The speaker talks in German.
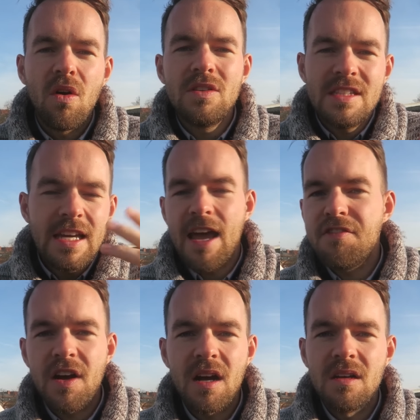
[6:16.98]
und die
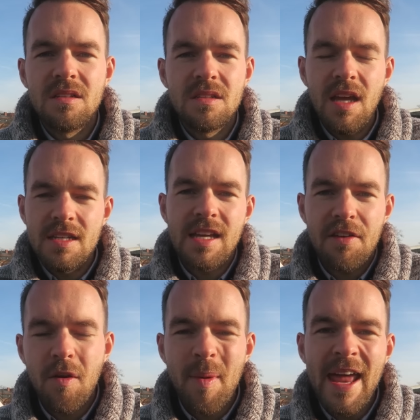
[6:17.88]
einfach, ja, die
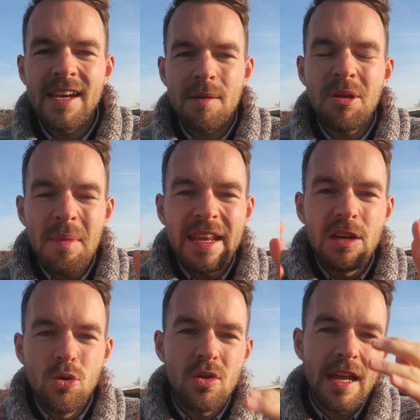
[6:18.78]
einfach beenden, damit man
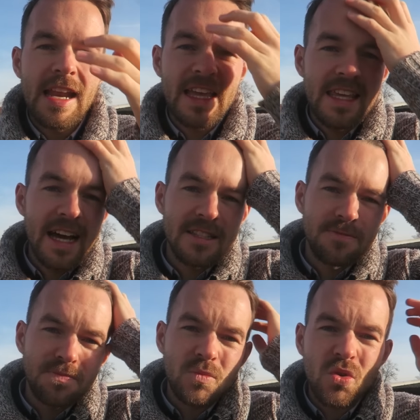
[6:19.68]
genügend Energie hat,
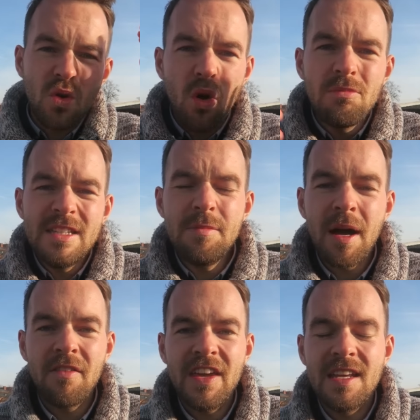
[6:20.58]
um die
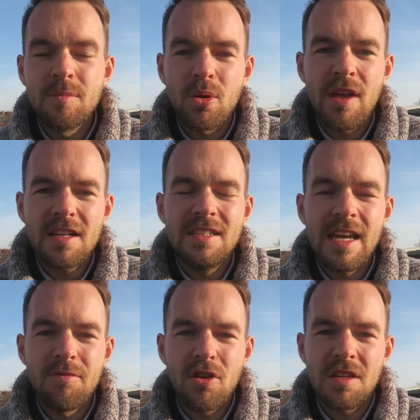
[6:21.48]
paar wenigen Projekte,
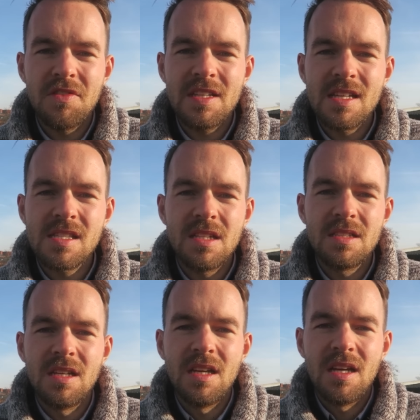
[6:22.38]
die einem wirklich wichtig
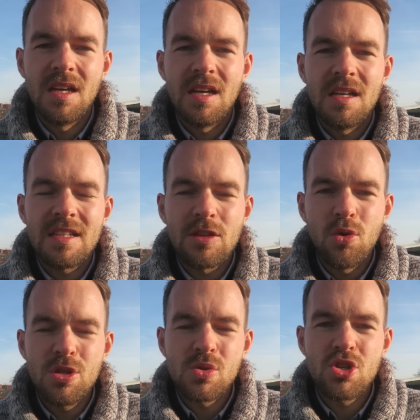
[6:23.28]
sind, da
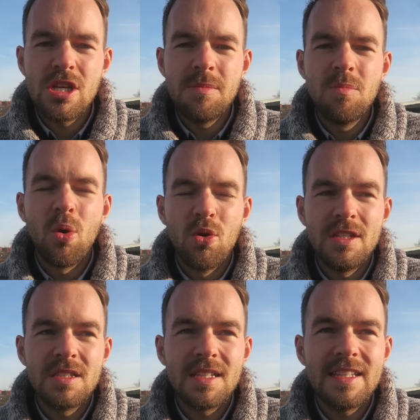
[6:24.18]
durchzuschieben.
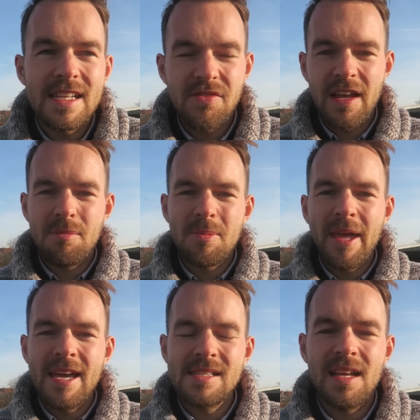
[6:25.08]
Und deswegen habe ich
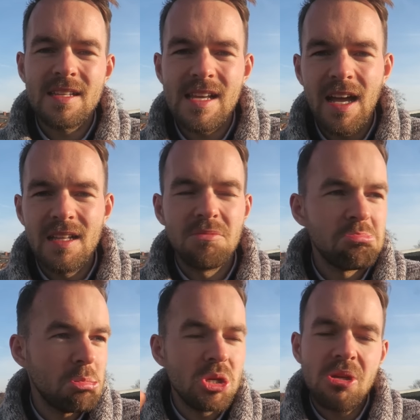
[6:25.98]
mir gestern gesagt,
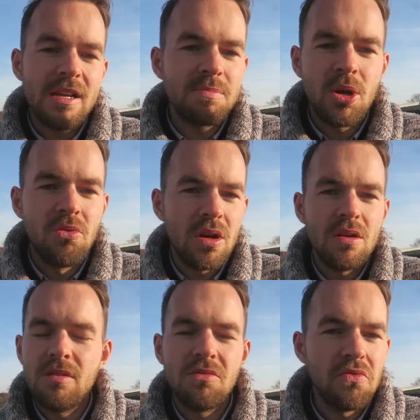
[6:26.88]
ist erstmal nur
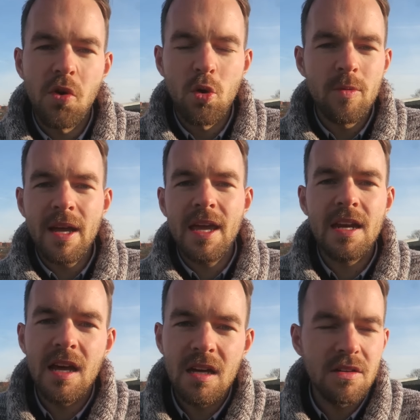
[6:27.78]
eine
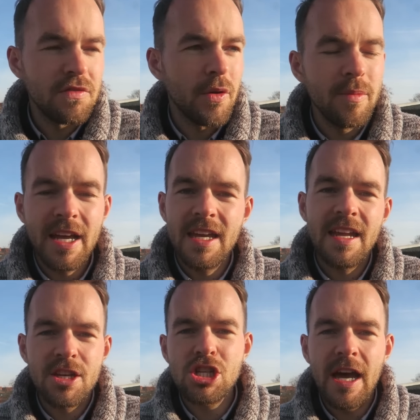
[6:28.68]
vorübergehende,
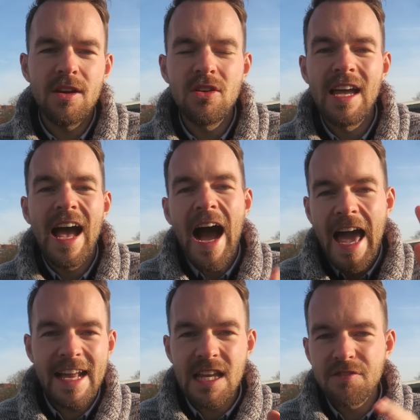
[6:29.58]
vorübergehende Entscheidung.
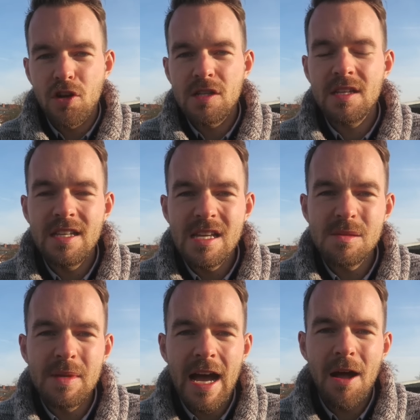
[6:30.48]
Eigentlich wollte ich in
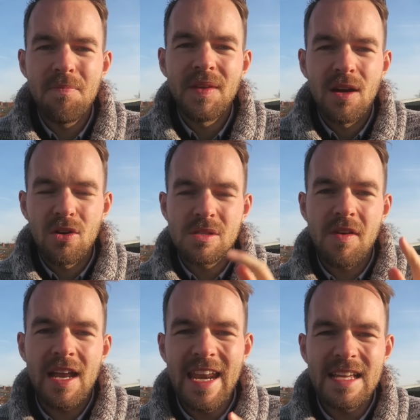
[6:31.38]
diesem Jahr, und
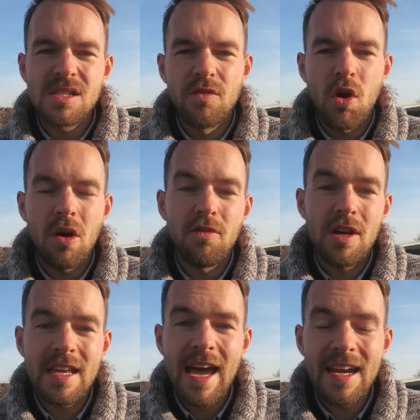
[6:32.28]
zwar nächste Woche,
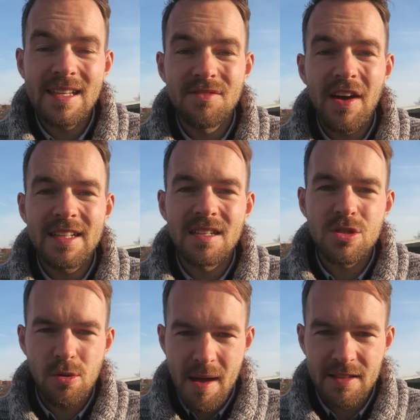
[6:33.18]
wollte ich eigentlich ein
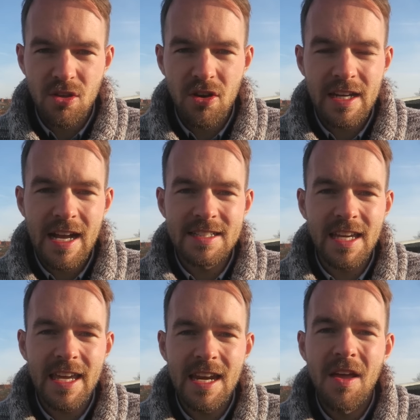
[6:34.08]
weiteres Tomatenoriginal
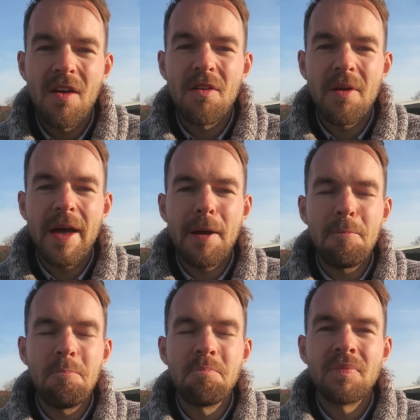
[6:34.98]
drehen.
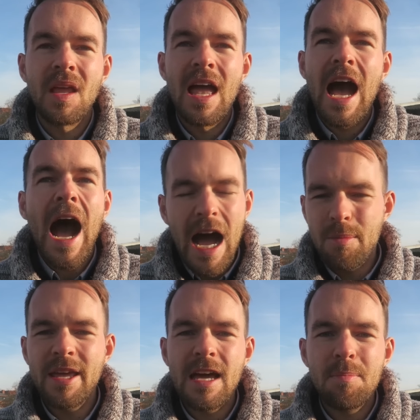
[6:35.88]
Ähm,
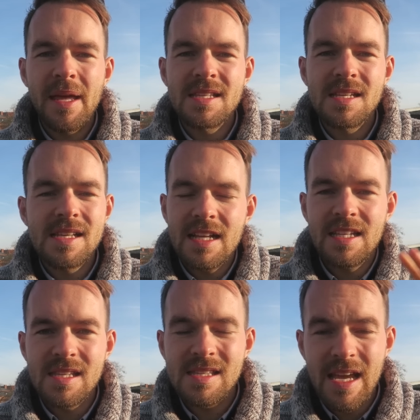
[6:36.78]
aber ich habe mir jetzt
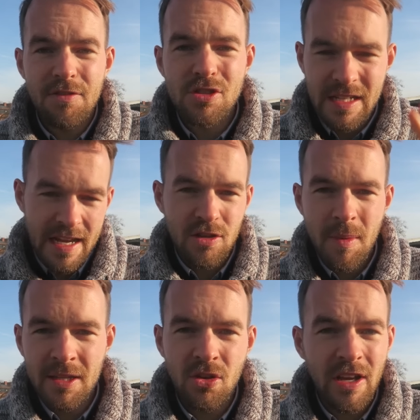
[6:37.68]
gesagt, dieses Jahr wird es kein
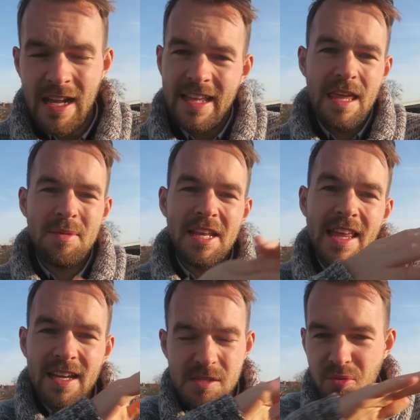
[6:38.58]
Tomatenoriginal geben. Ich
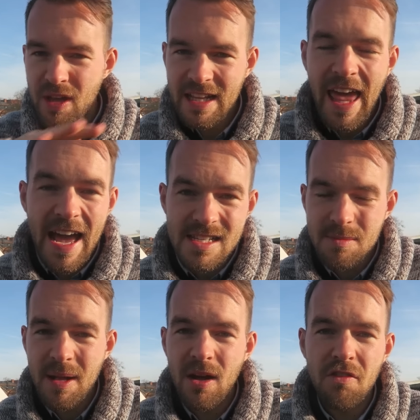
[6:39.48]
lege das Projekt
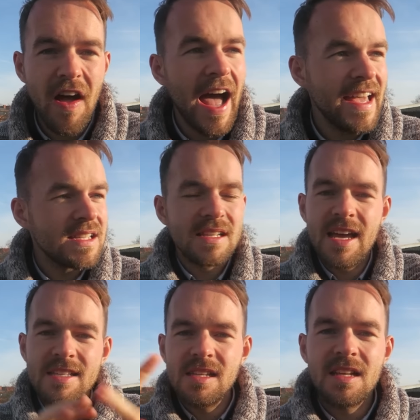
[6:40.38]
erstmal auf Eis. Das
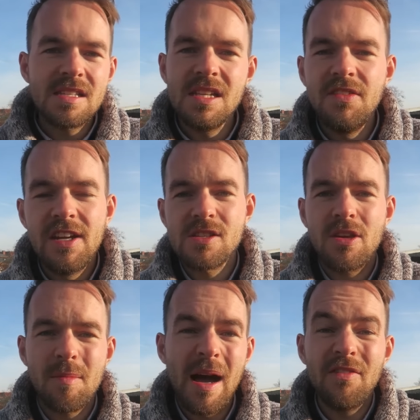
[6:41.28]
heißt nicht, dass ich nie wieder
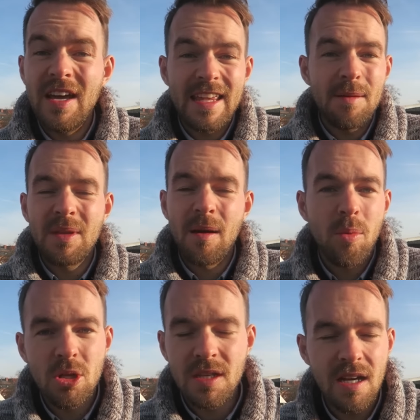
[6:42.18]
solche machen werde. Ich habe da
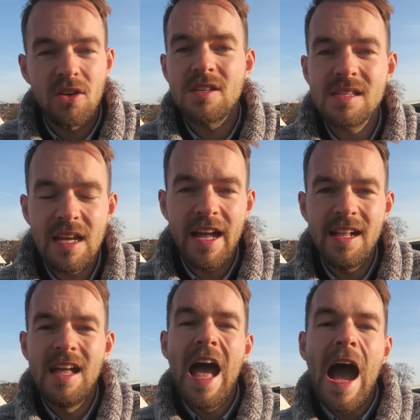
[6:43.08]
Bock dran und das ist
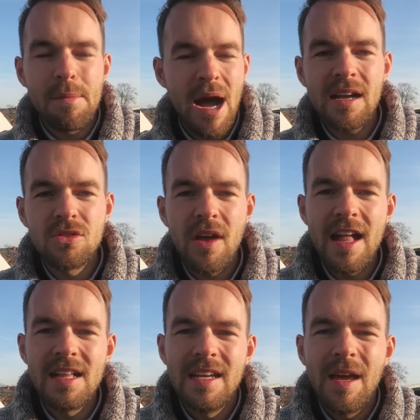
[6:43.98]
geil. Aber
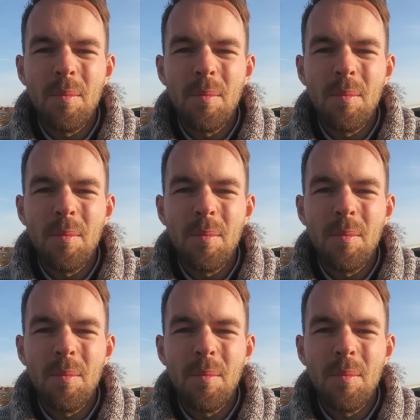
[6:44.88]
aktuell